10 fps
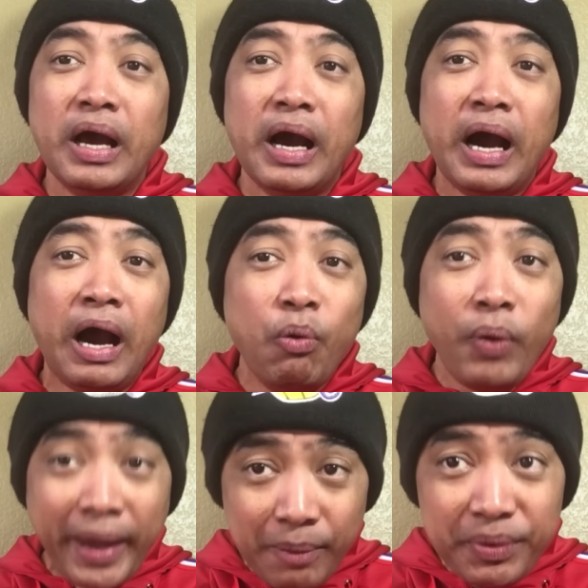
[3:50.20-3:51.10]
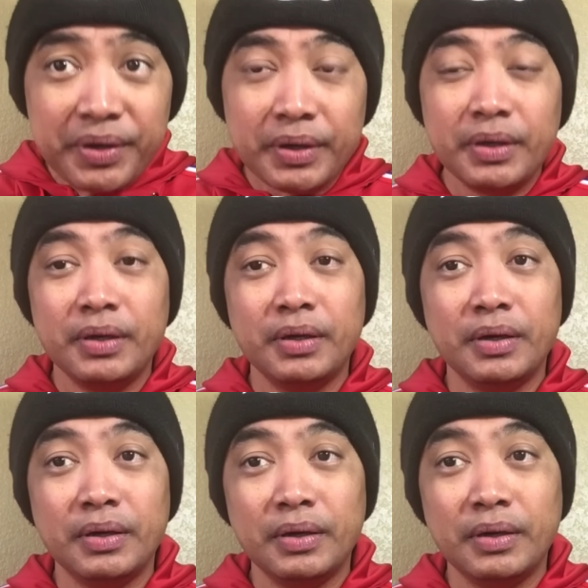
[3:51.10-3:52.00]
However,
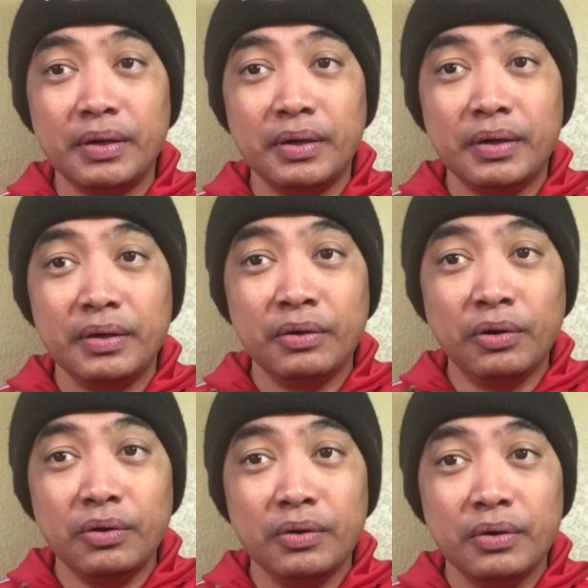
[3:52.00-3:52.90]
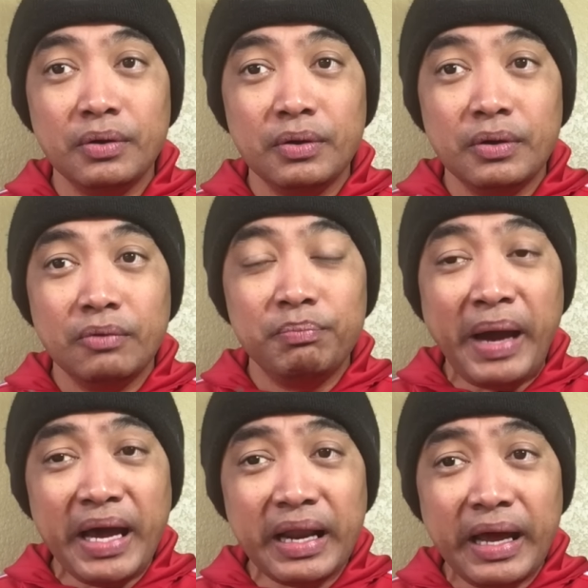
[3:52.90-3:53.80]
no?
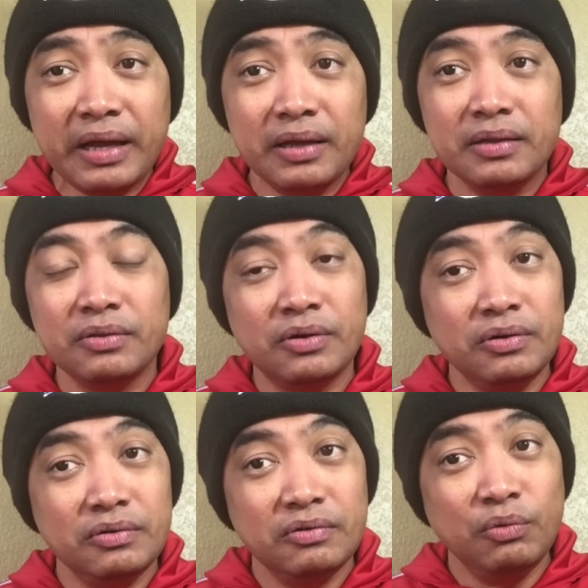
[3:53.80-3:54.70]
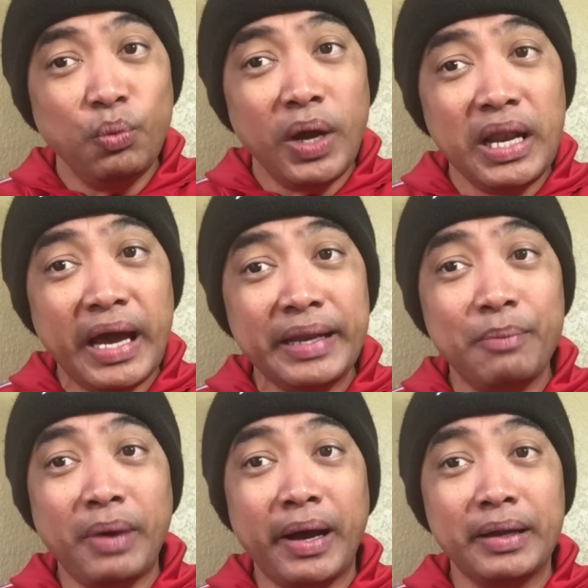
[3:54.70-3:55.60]
Parang, no? Wala
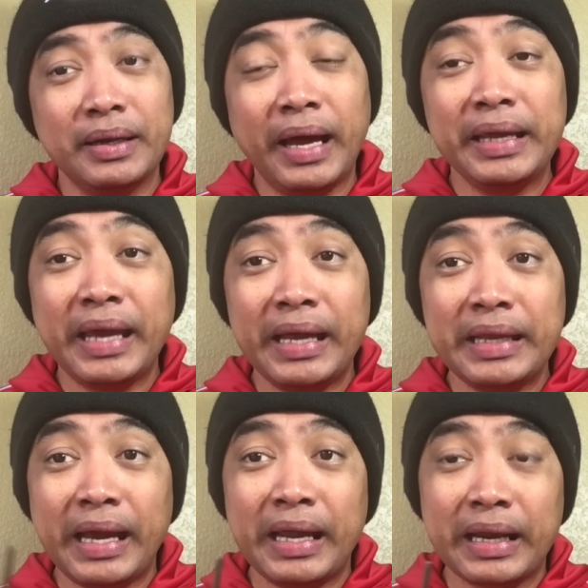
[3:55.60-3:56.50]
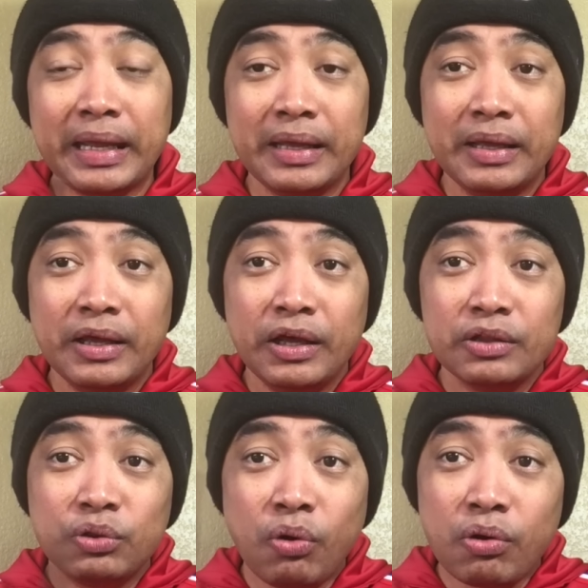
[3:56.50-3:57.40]
namang nangyayari
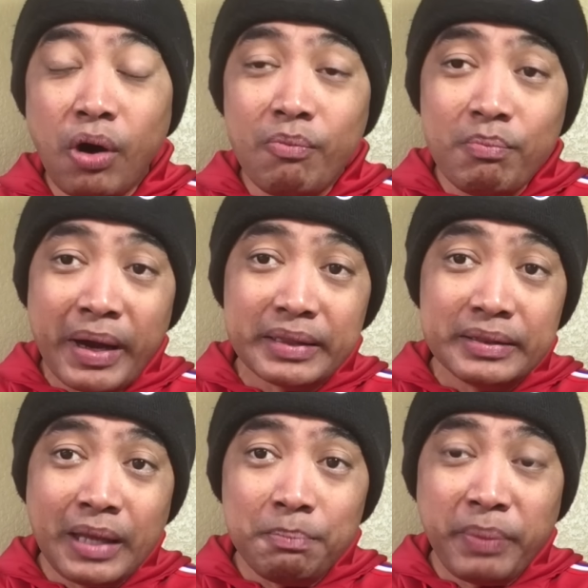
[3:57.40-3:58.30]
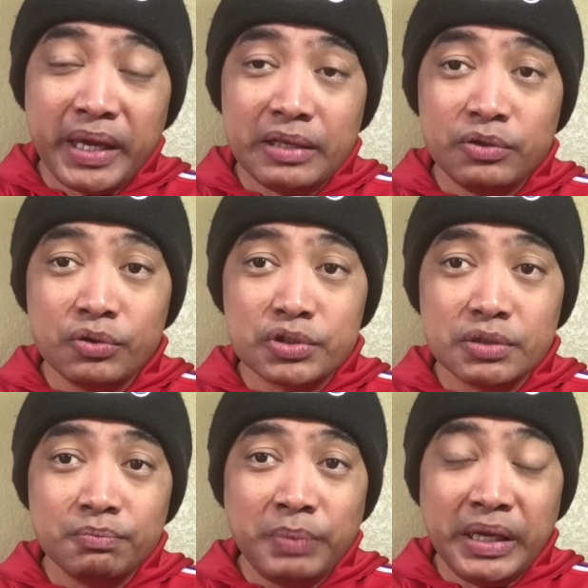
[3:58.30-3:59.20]
to combat the fake news
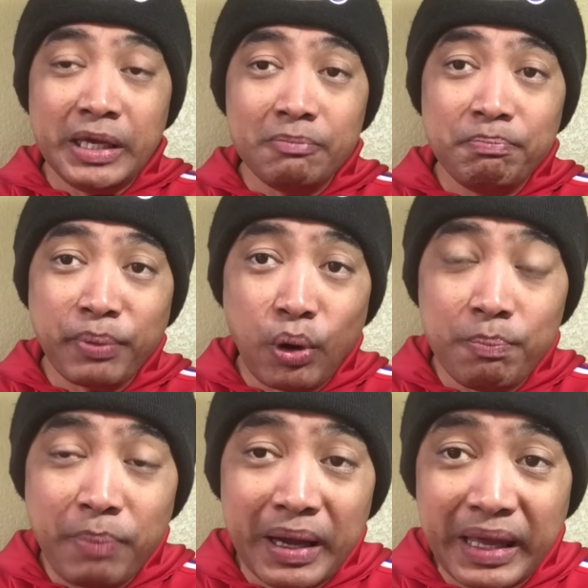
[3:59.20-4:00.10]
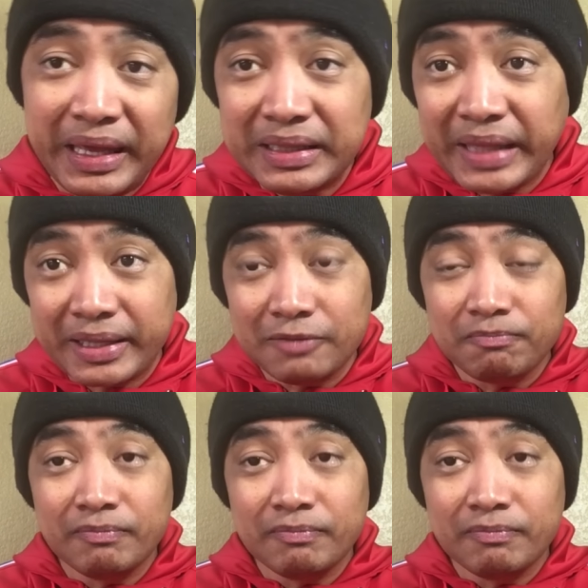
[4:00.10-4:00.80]
being propagated